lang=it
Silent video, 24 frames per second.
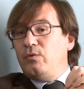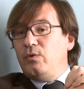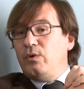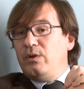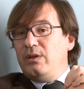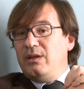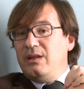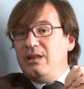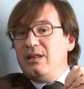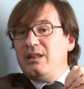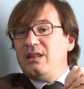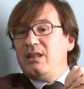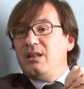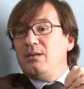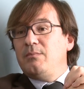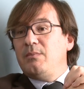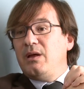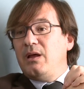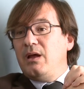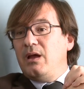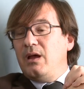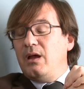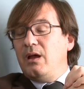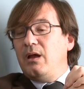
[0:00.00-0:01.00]

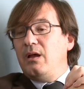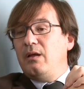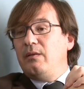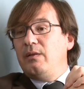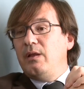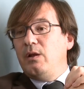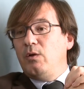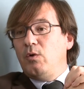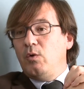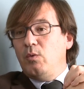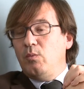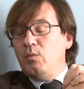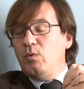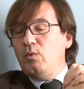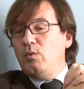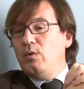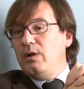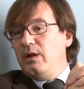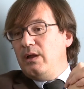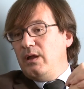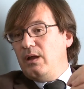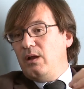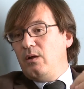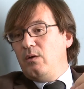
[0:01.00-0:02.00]
fortissima del comune,